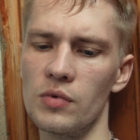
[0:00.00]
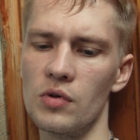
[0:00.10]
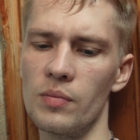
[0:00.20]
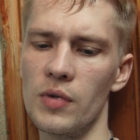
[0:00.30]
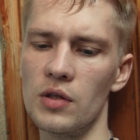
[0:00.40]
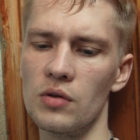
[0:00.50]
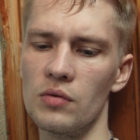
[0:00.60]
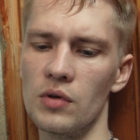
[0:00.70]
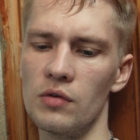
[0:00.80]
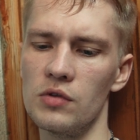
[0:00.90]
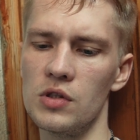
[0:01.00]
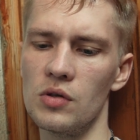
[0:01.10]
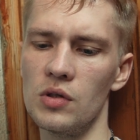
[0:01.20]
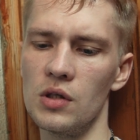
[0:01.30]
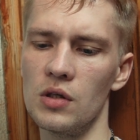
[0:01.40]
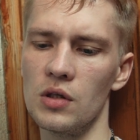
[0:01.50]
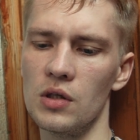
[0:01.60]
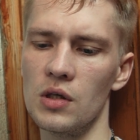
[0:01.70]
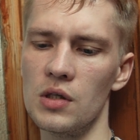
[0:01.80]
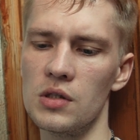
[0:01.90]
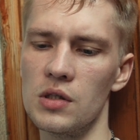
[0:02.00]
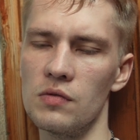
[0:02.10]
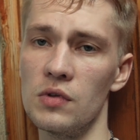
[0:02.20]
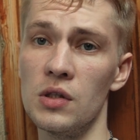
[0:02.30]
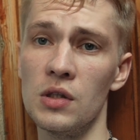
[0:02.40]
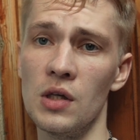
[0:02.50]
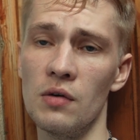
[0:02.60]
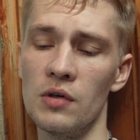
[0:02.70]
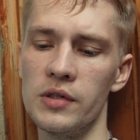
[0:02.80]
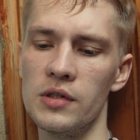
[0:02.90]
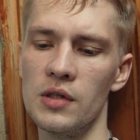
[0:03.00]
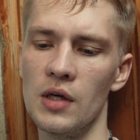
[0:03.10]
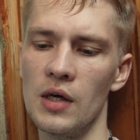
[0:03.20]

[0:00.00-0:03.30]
покупать новые видеоигры, играть и выигрывать.